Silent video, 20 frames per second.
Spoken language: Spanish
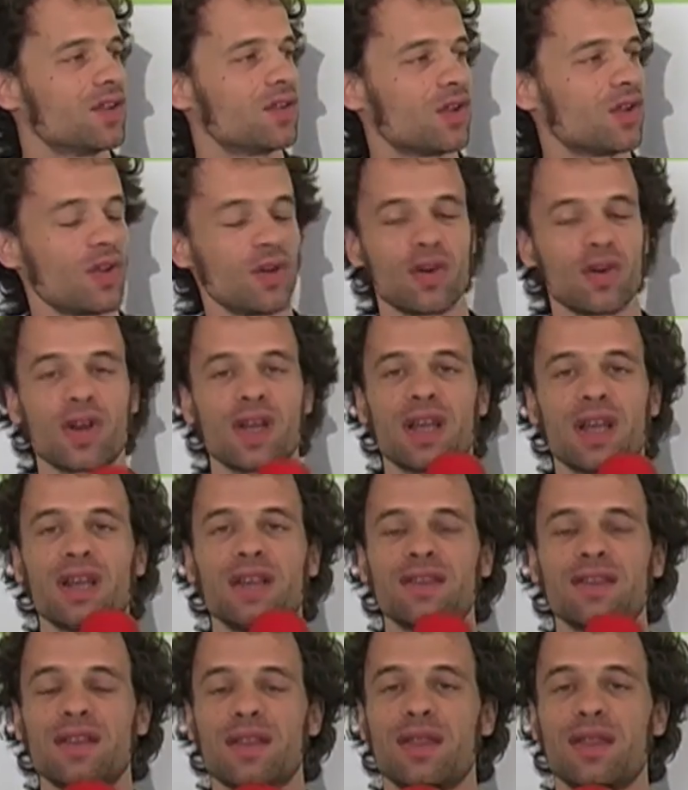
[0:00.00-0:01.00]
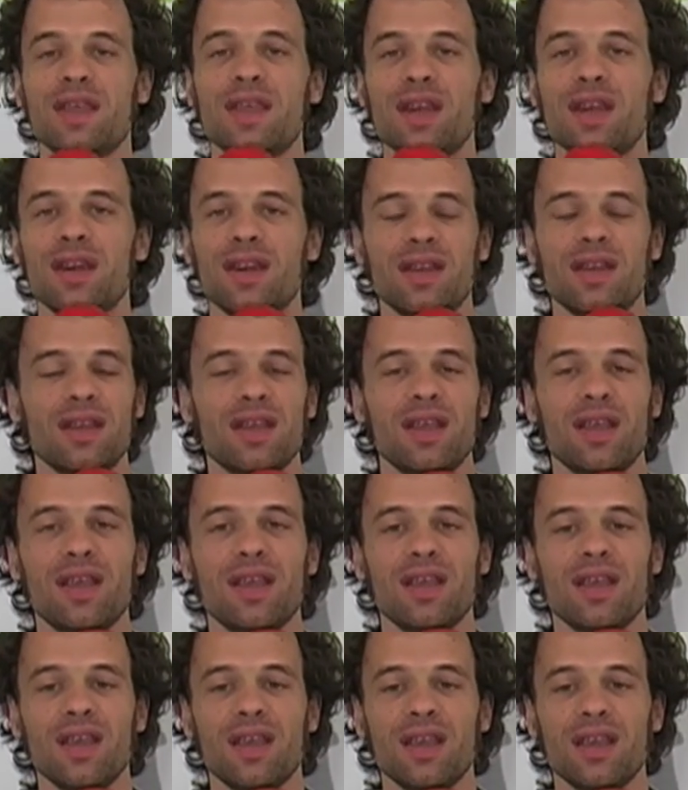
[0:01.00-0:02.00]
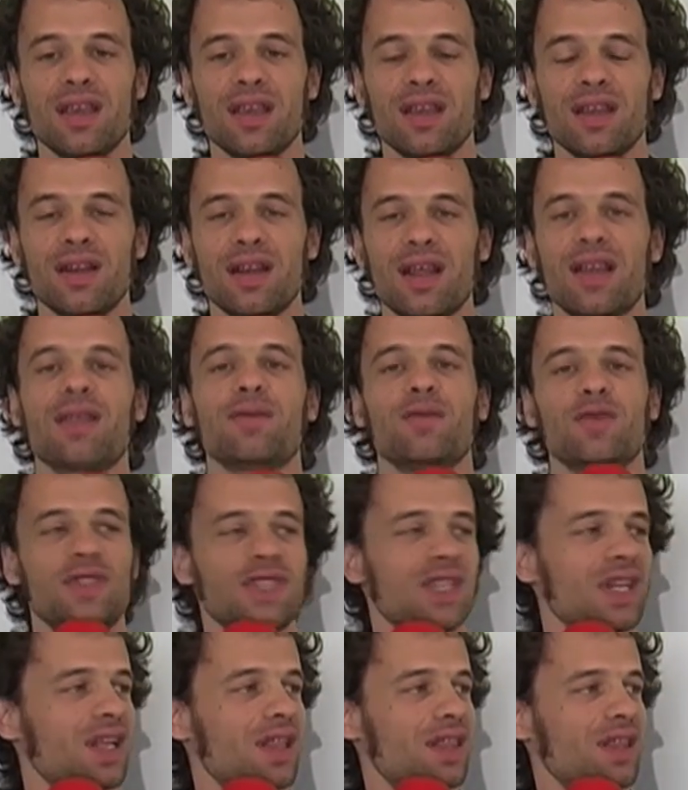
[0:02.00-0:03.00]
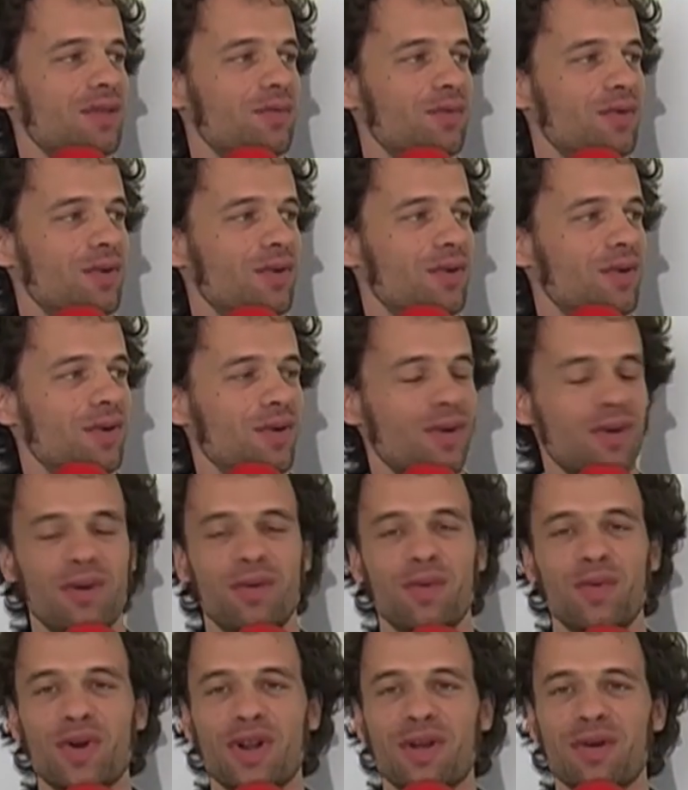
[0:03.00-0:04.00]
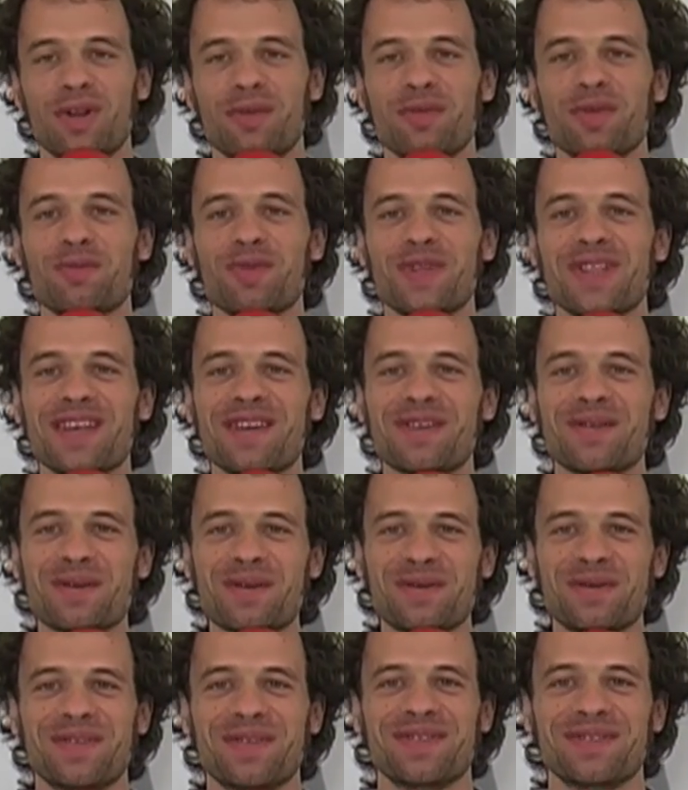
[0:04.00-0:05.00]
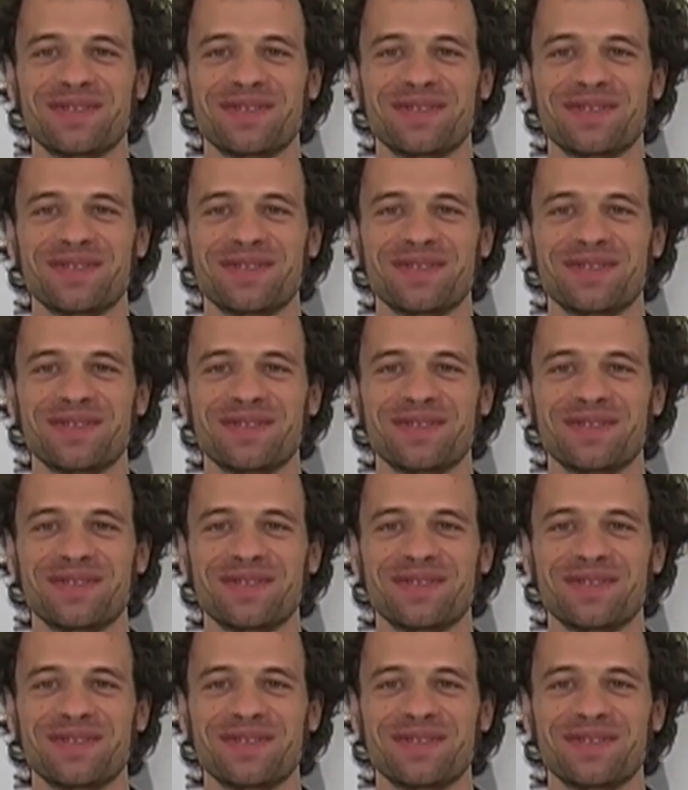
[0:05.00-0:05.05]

todo lo que queréis decir y nada, muchas gracias por haberme invitado.